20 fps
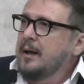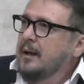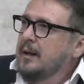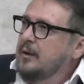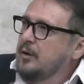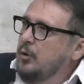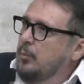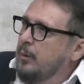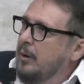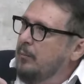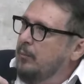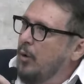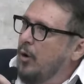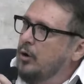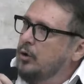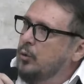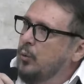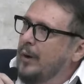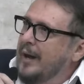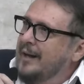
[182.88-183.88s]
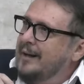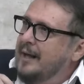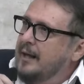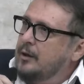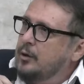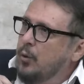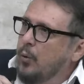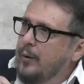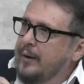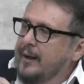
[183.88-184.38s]
de uma modo
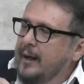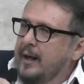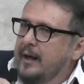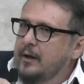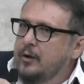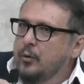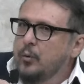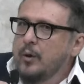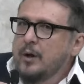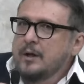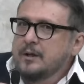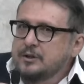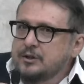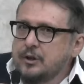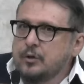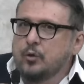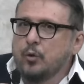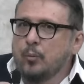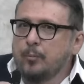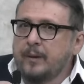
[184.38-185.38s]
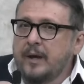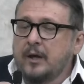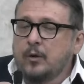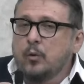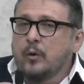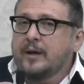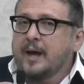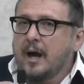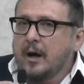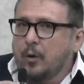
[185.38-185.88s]
eleitoreiro de
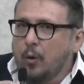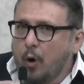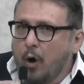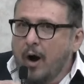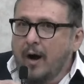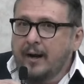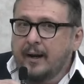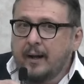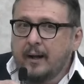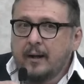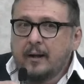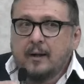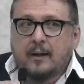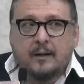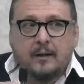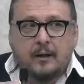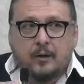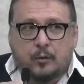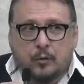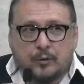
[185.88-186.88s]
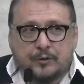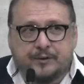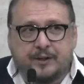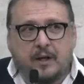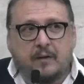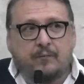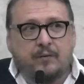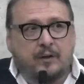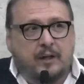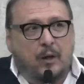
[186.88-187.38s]
domingo, que agora,
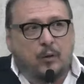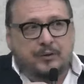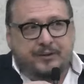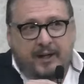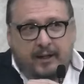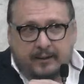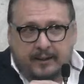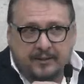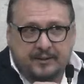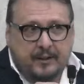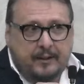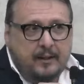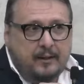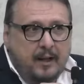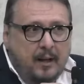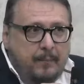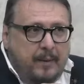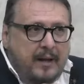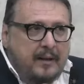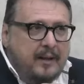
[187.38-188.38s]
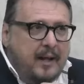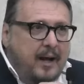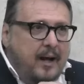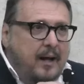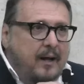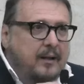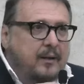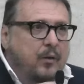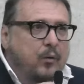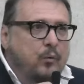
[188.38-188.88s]
inclusive, tenho certeza que também
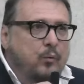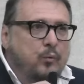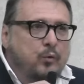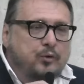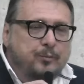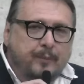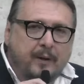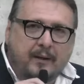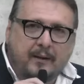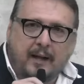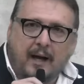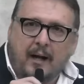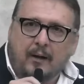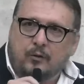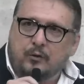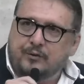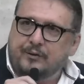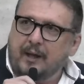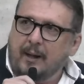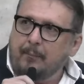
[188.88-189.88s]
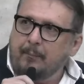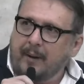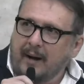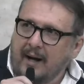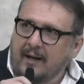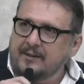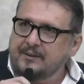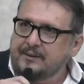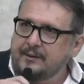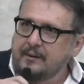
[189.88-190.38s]
na, na, nos mandatos da
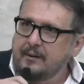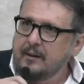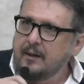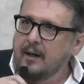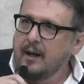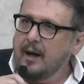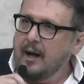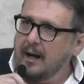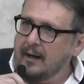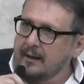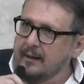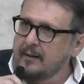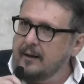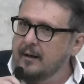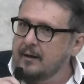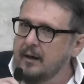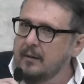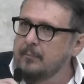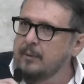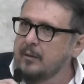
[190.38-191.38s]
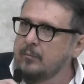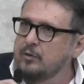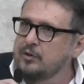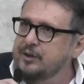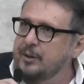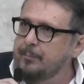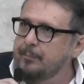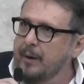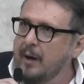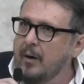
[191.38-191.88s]
base, aqui na Câmara
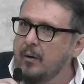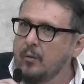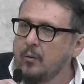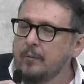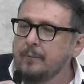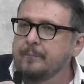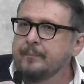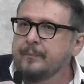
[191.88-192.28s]
Municipal,